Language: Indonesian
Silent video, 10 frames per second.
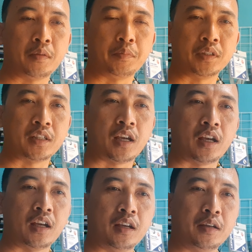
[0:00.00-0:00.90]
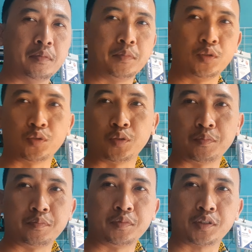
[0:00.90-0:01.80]
bisa menutup
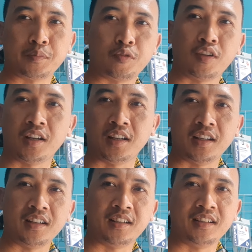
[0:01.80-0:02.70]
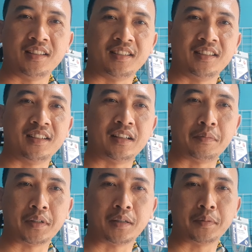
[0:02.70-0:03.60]
semua
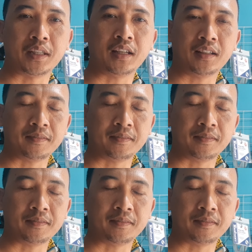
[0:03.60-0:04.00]
apa namanya